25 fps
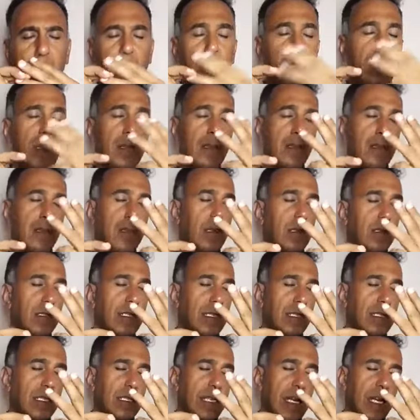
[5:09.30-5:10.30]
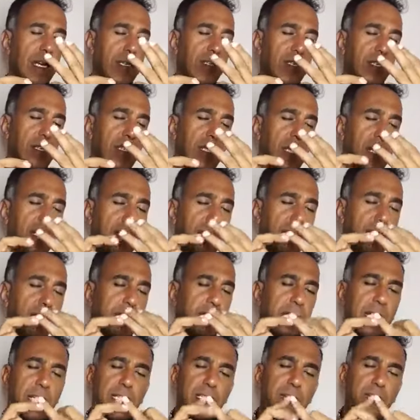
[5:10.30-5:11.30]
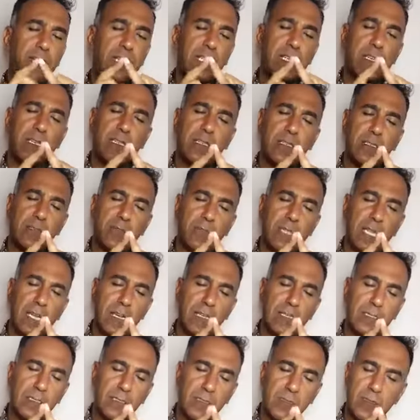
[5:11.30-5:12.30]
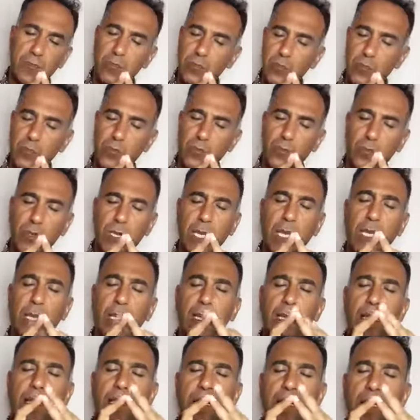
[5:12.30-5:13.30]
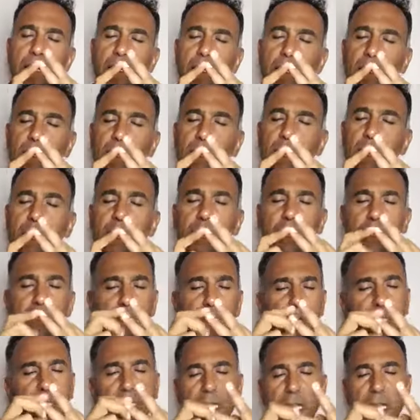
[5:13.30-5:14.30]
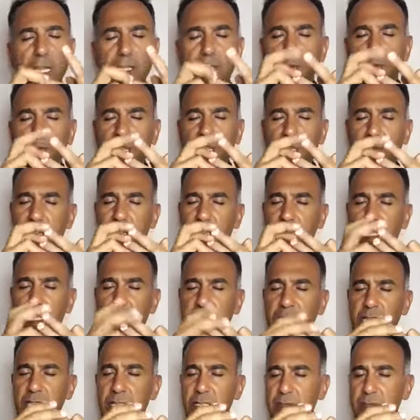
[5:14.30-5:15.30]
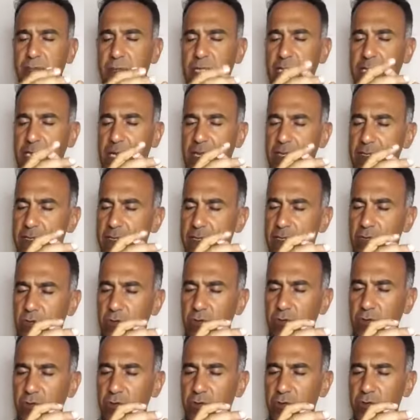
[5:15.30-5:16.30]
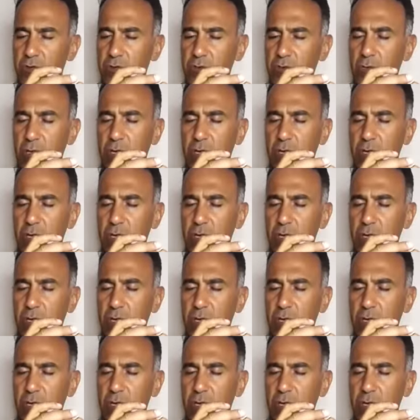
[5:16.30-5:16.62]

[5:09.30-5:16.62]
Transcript: Ha, siz tercih edersiniz sadece biri alırım dersiniz olur. Sadece bir ve iki alayım dersiniz o da olur.